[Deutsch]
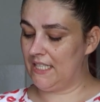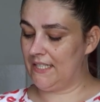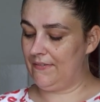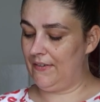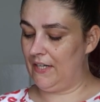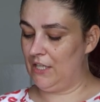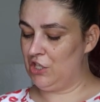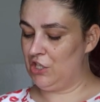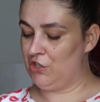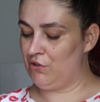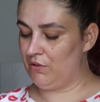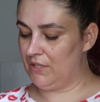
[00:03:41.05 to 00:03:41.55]

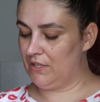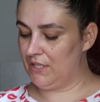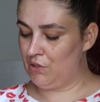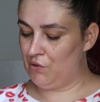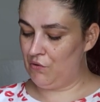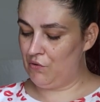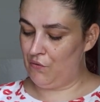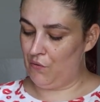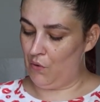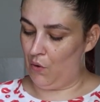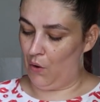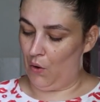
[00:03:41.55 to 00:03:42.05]
Zwei Stück
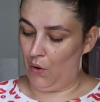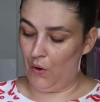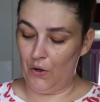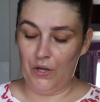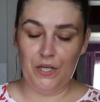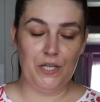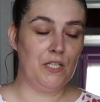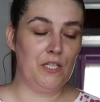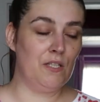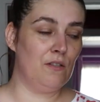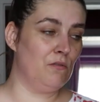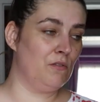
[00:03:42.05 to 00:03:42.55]
sind für
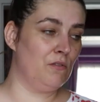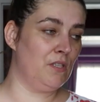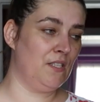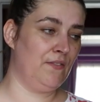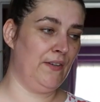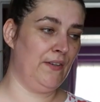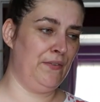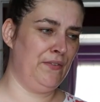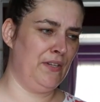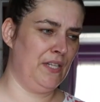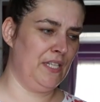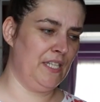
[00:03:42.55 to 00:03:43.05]
heute und
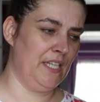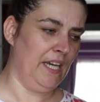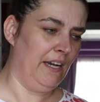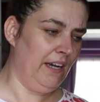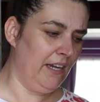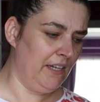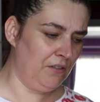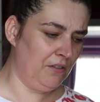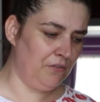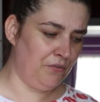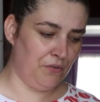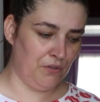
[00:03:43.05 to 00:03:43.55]
zwei werde ich
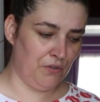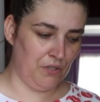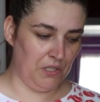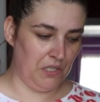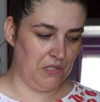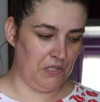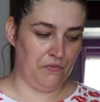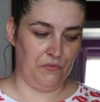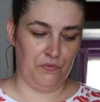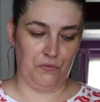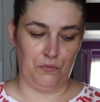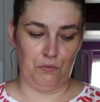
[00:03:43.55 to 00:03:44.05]

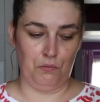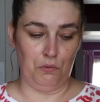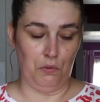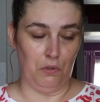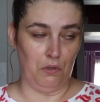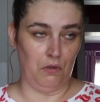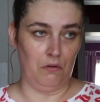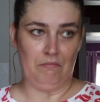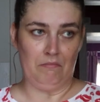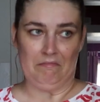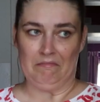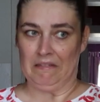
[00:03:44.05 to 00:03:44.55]
einfrieren
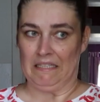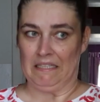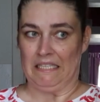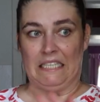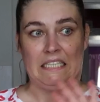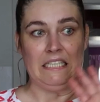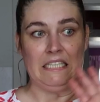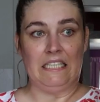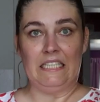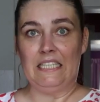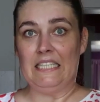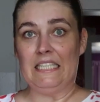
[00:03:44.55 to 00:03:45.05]
für
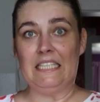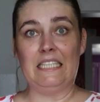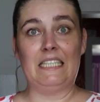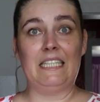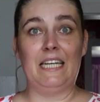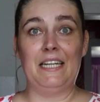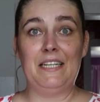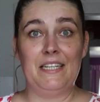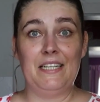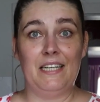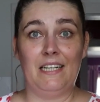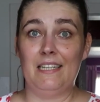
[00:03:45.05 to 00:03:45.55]
bringt
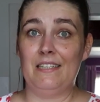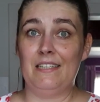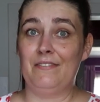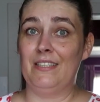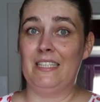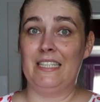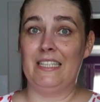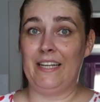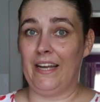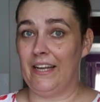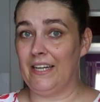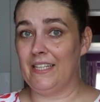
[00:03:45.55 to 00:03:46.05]
ein Tag,
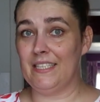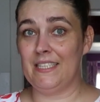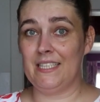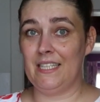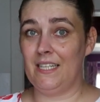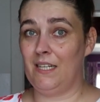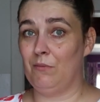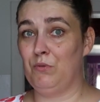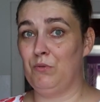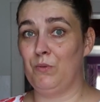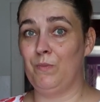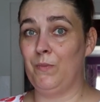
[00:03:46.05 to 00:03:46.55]
wenn ich keine
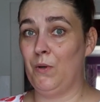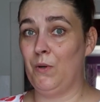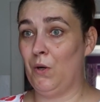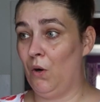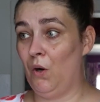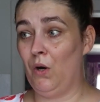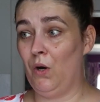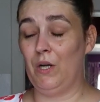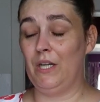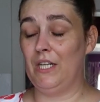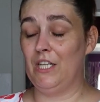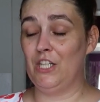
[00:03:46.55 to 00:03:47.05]
Zeit habe zum
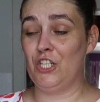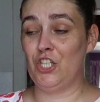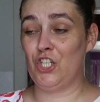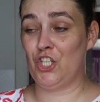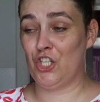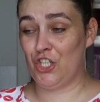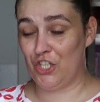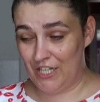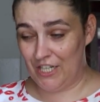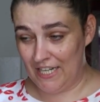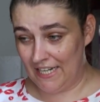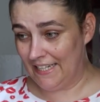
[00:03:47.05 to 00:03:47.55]
Kochen, es
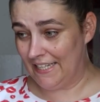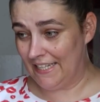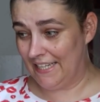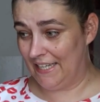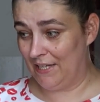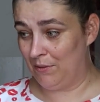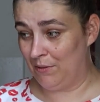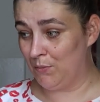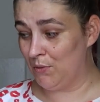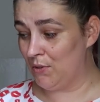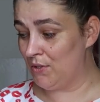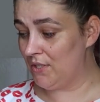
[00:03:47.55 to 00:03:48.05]
schnell
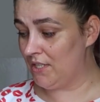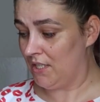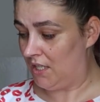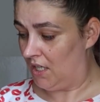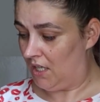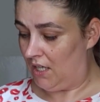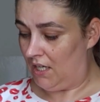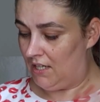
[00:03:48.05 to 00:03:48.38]
gehen muss,